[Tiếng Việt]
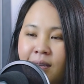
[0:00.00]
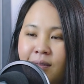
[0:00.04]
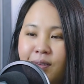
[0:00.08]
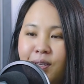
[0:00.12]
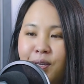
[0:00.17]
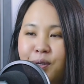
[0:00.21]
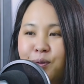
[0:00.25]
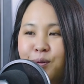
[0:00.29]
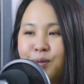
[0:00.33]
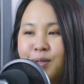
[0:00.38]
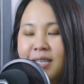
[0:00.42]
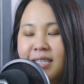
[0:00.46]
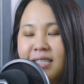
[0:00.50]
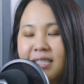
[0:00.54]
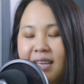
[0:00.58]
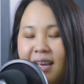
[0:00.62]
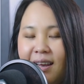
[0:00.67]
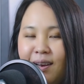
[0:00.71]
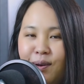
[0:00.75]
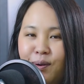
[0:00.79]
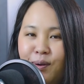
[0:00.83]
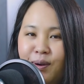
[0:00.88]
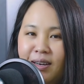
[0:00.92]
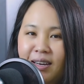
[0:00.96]
vì cụ sẽ
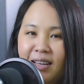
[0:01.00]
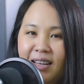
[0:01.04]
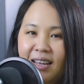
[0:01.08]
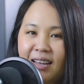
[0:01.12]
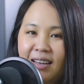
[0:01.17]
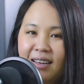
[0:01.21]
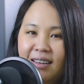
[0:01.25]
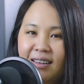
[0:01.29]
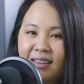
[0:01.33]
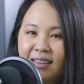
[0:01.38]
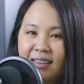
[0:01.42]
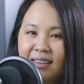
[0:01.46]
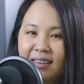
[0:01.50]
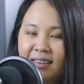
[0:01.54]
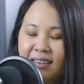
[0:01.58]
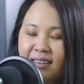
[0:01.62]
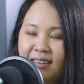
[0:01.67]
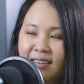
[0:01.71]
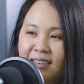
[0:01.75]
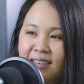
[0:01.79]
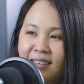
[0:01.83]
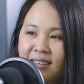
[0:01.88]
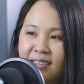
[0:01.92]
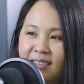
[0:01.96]
xả luôn này
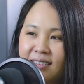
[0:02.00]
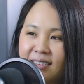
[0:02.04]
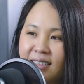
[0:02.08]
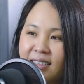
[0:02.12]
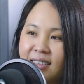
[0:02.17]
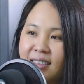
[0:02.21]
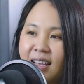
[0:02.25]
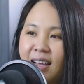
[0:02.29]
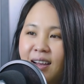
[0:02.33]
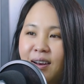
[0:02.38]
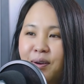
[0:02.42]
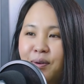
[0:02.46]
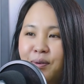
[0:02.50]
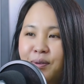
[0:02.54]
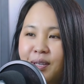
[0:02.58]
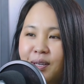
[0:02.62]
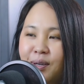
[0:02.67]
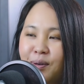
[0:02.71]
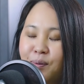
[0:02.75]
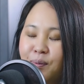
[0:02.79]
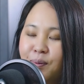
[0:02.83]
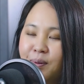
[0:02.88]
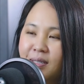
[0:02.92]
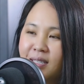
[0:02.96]
nó nữa ta ta lâu
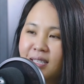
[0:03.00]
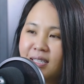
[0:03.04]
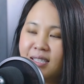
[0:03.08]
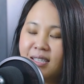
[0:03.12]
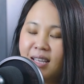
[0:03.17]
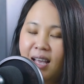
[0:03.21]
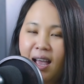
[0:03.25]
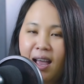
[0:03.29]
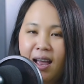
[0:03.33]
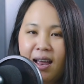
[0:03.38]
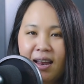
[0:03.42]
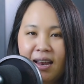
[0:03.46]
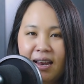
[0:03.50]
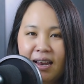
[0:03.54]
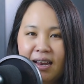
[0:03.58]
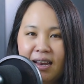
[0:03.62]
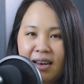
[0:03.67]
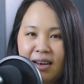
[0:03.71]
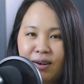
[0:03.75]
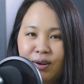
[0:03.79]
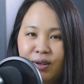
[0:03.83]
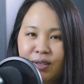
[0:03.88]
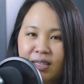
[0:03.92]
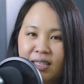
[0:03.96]
chỉ cụ phong sẽ
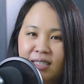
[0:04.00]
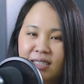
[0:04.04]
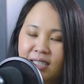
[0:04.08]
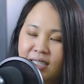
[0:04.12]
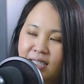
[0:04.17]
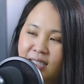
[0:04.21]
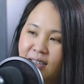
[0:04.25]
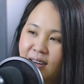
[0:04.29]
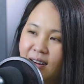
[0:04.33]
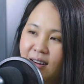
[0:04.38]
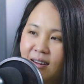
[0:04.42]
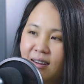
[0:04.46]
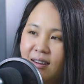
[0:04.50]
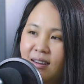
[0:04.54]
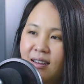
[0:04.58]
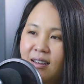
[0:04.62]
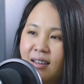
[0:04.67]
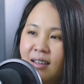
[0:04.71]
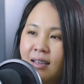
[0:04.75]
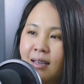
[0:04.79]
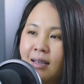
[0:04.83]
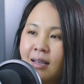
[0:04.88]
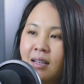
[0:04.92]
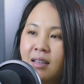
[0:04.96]
xả luôn ta chân thọ
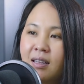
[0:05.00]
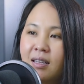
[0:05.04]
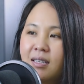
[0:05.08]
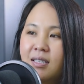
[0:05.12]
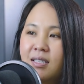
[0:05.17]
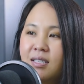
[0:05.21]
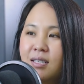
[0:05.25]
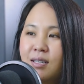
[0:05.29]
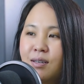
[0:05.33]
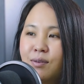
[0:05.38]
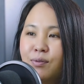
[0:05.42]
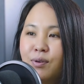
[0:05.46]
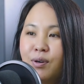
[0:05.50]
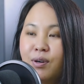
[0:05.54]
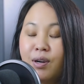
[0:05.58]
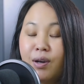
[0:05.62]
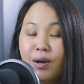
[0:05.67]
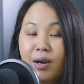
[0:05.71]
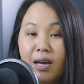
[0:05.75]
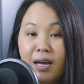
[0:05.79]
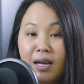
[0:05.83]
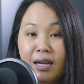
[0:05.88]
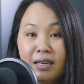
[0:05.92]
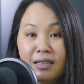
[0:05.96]
ta chỉ from
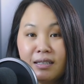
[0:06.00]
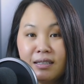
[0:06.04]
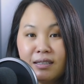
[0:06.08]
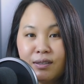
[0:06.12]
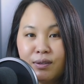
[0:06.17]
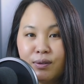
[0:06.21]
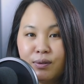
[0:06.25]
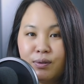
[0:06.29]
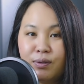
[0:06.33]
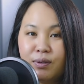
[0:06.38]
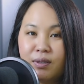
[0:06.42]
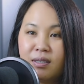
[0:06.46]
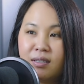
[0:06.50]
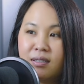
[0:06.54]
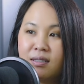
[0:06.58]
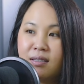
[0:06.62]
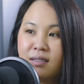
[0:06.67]
now on cụ yếu